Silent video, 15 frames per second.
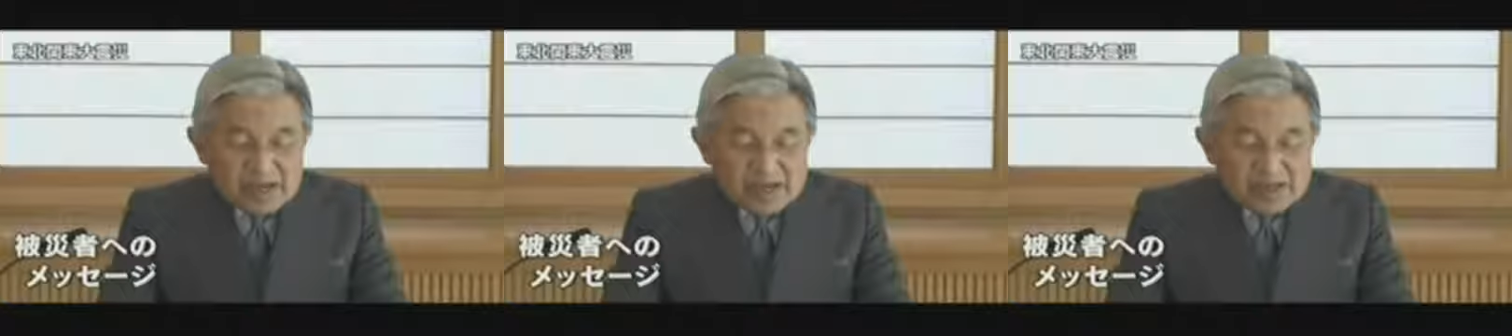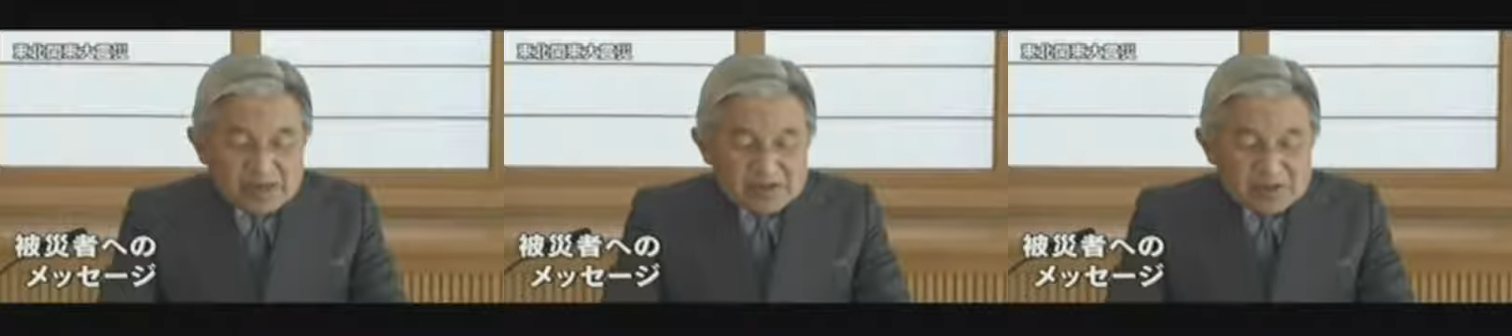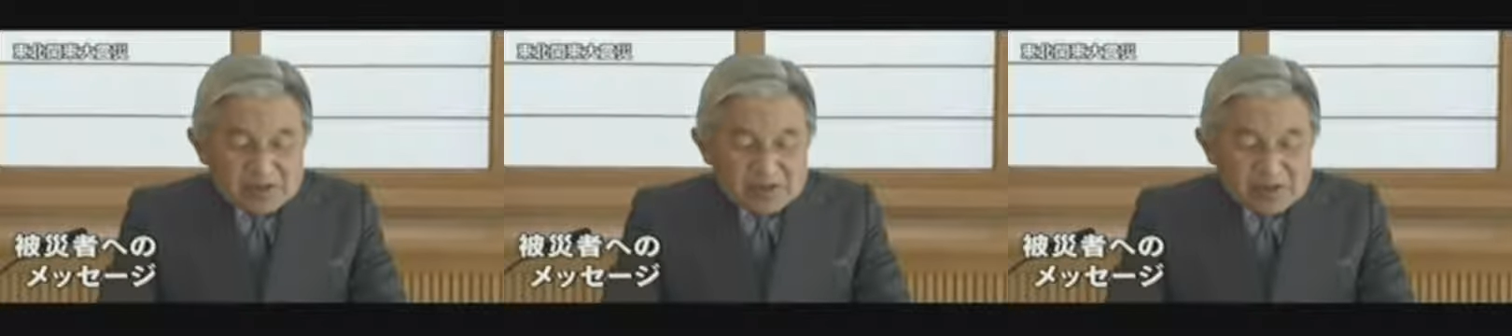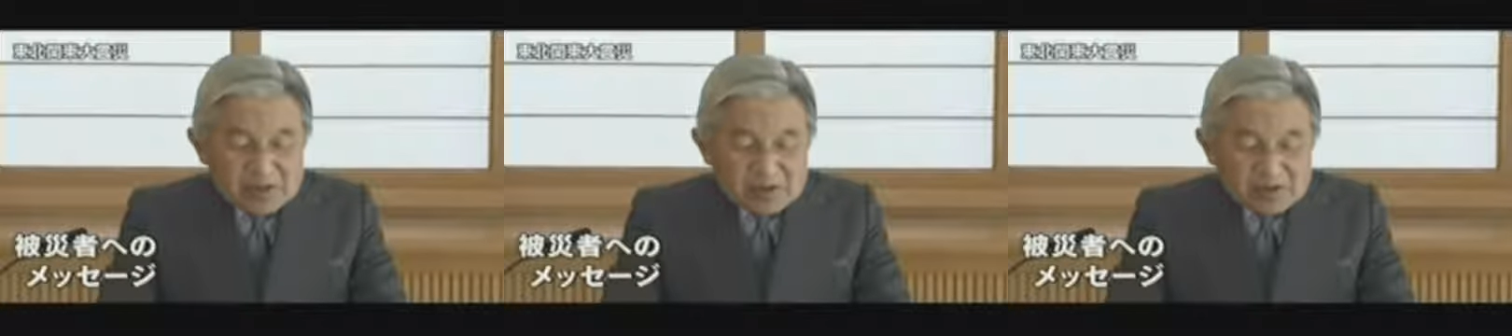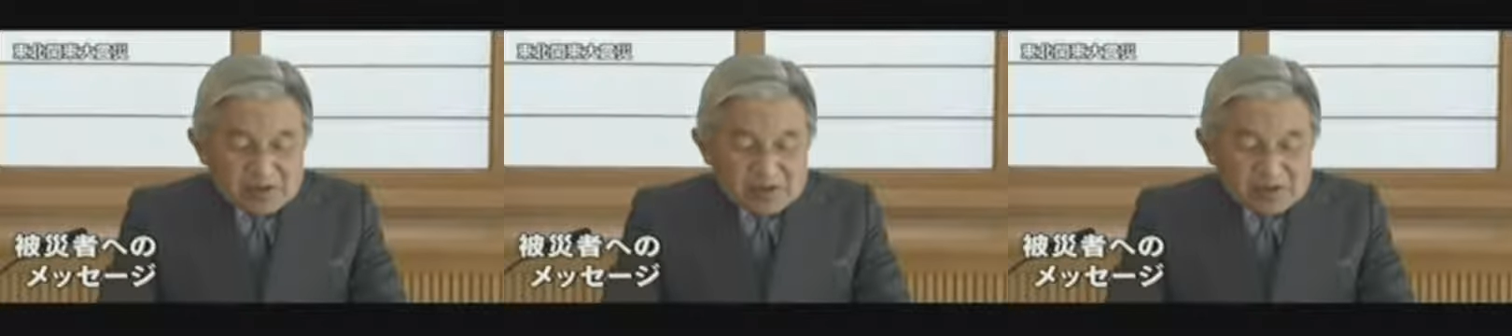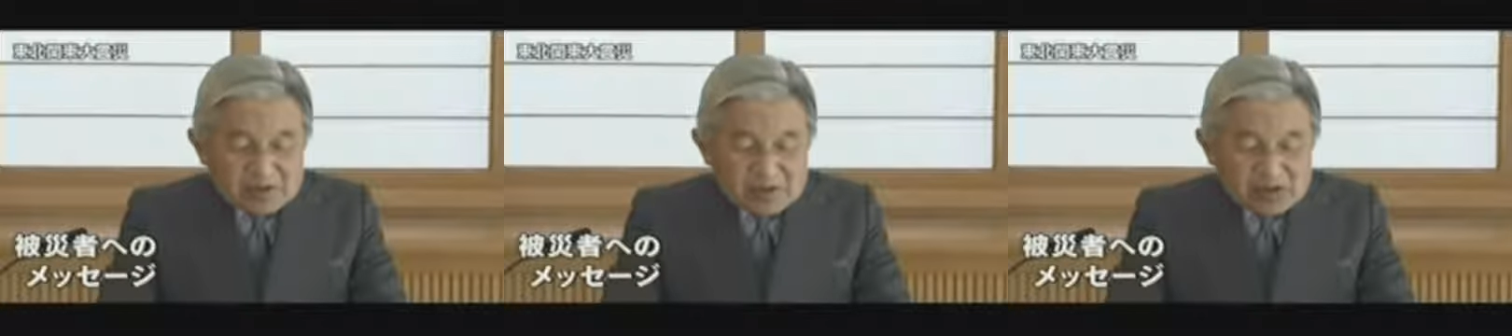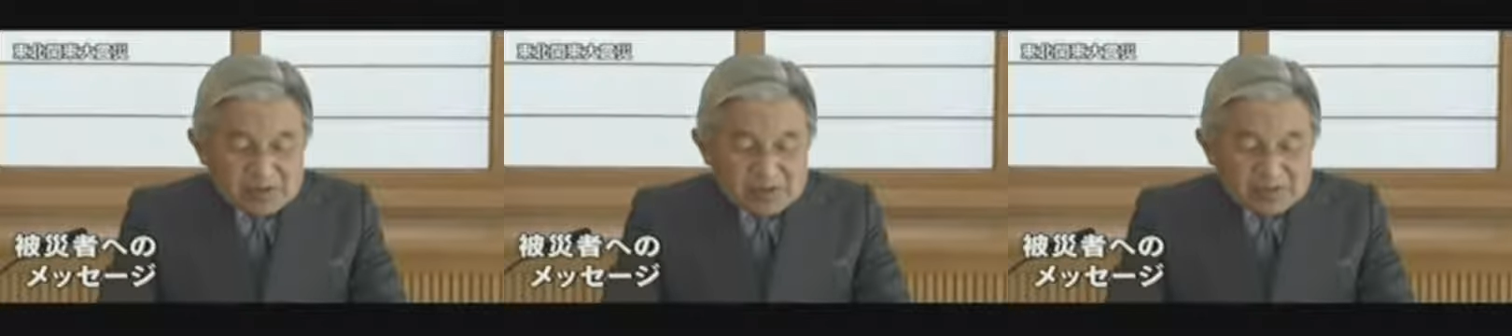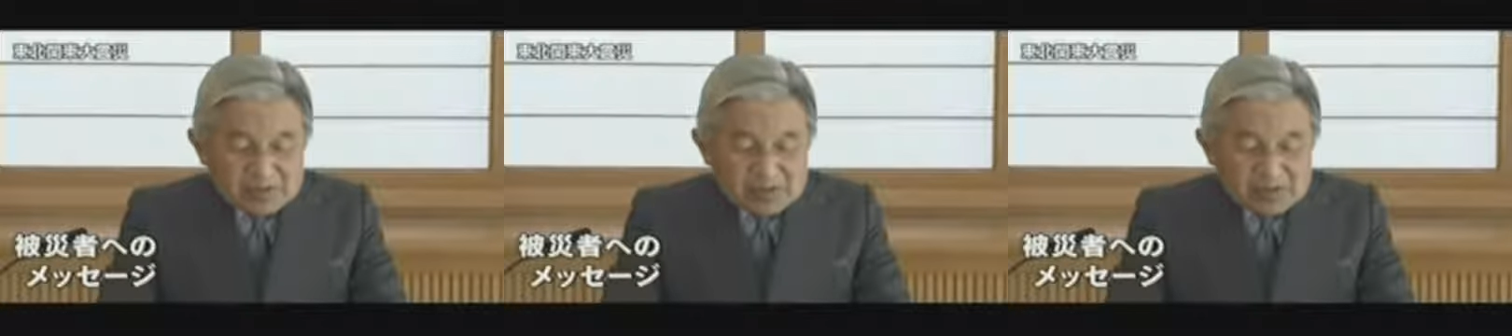海上保安庁を
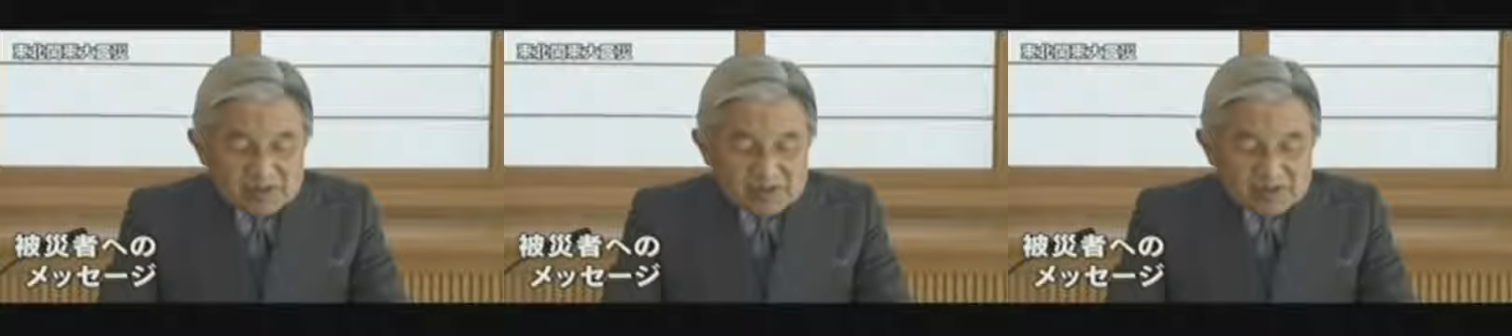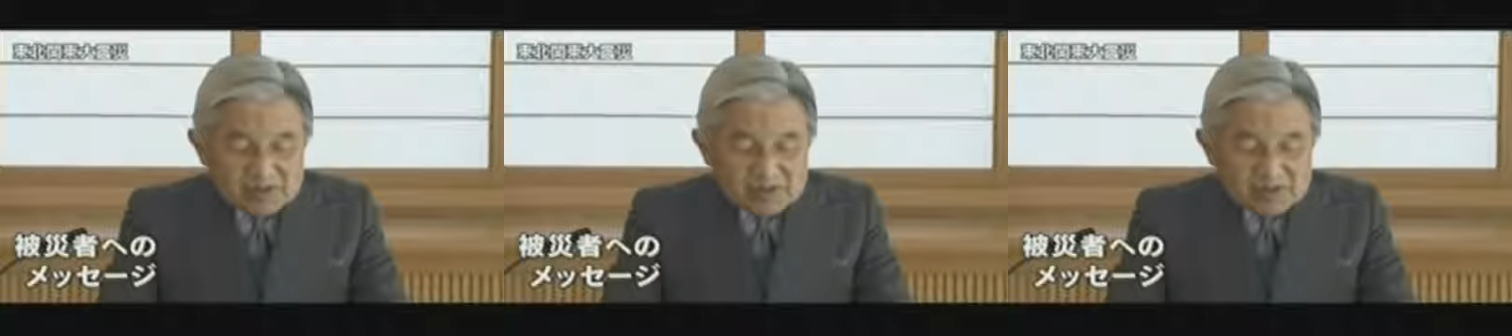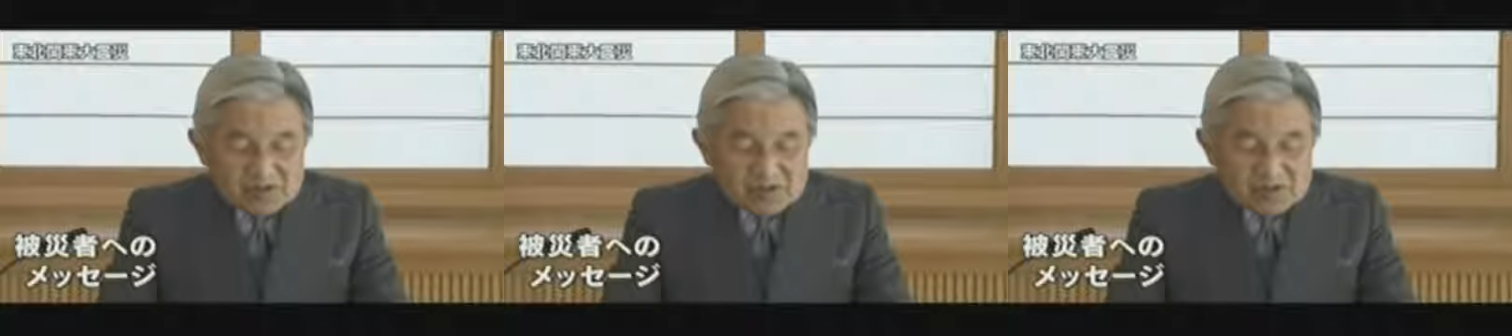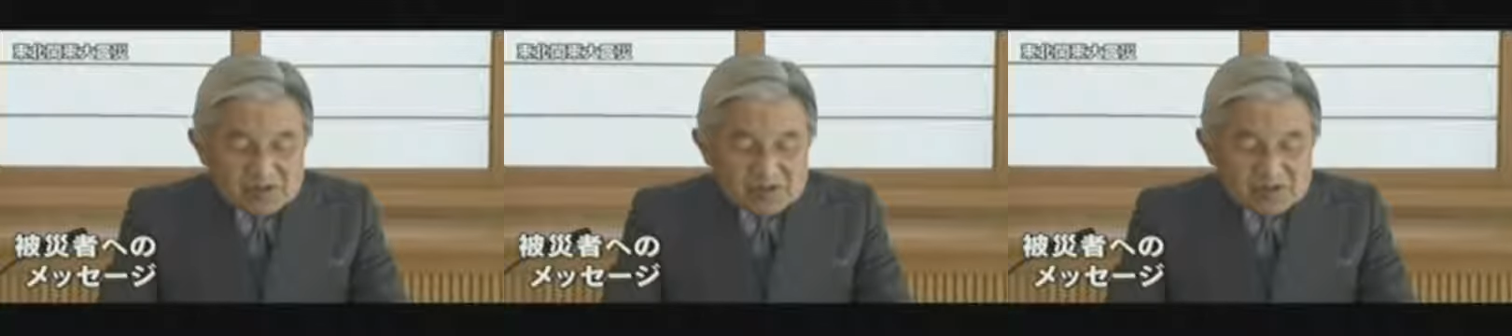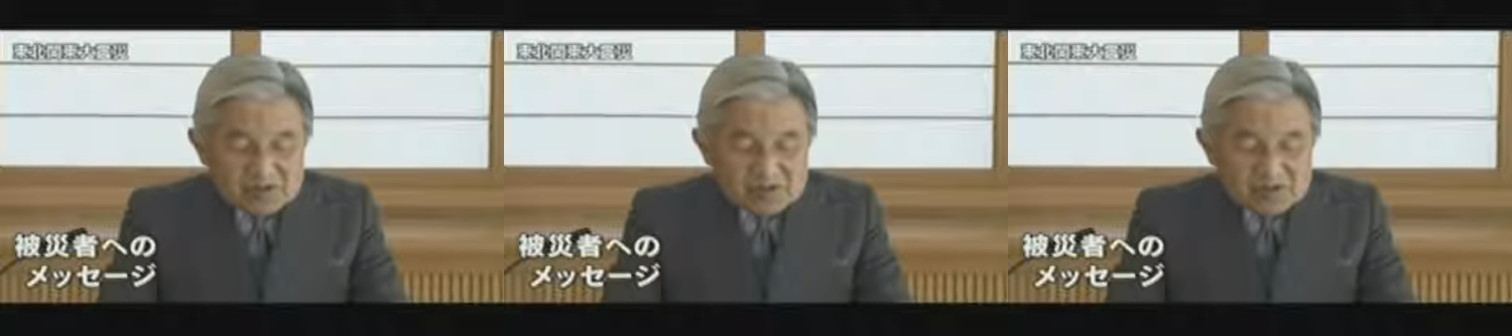はじめとする